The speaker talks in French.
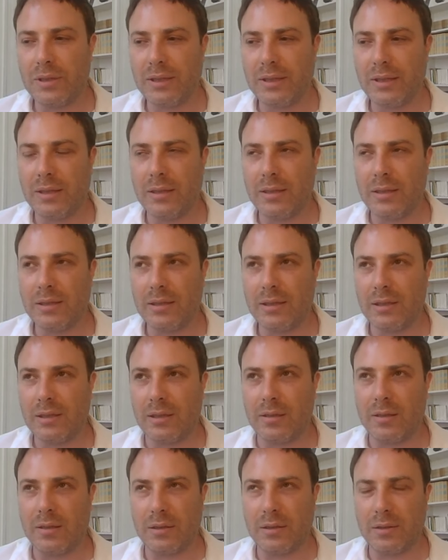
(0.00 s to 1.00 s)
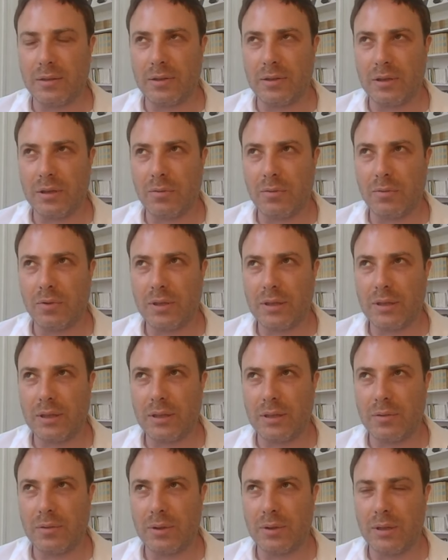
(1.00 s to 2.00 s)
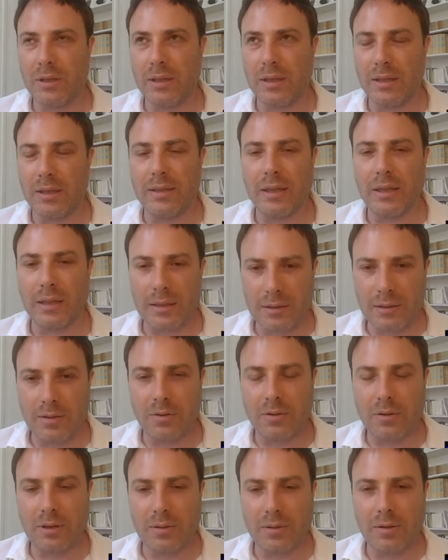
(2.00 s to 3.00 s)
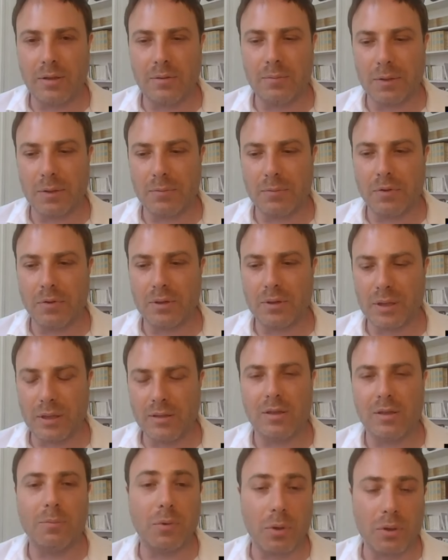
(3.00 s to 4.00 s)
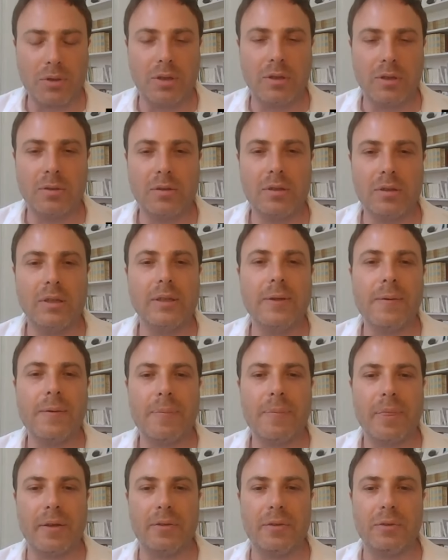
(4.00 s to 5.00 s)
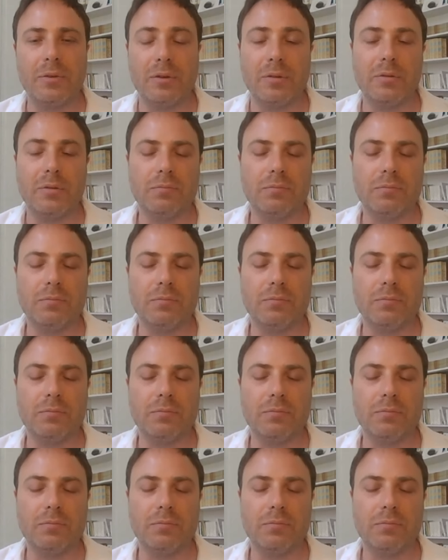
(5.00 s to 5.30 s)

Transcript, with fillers: c'est, euh, j'ai trouvé que c'était une idée intéressante et même très importante euh,